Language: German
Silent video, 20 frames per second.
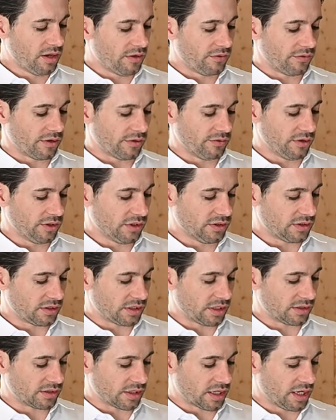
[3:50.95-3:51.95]
Wenn wir uns
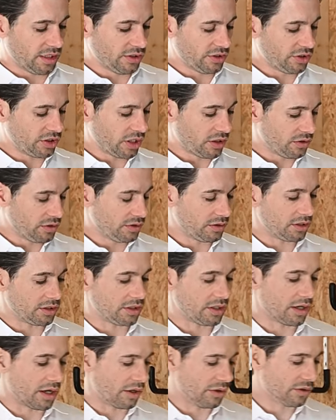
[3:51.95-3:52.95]
das anschauen in
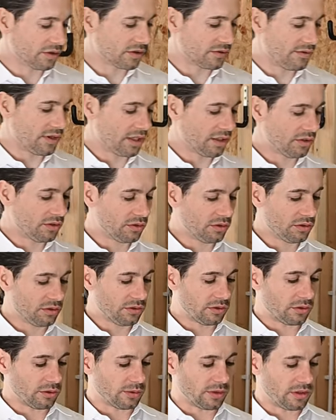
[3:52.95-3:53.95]
der
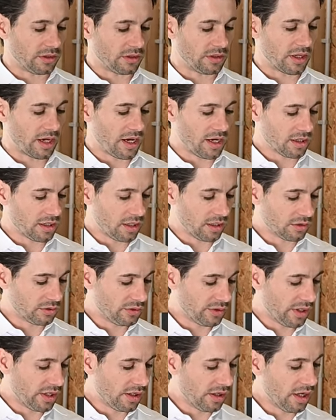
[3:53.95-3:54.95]
Auswertung über den Tag
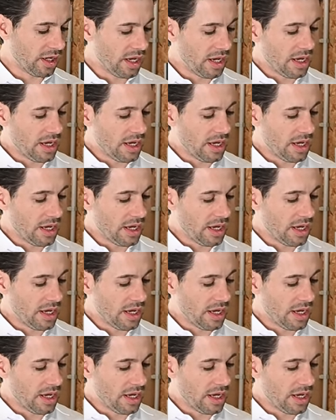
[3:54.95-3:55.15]
aktuell,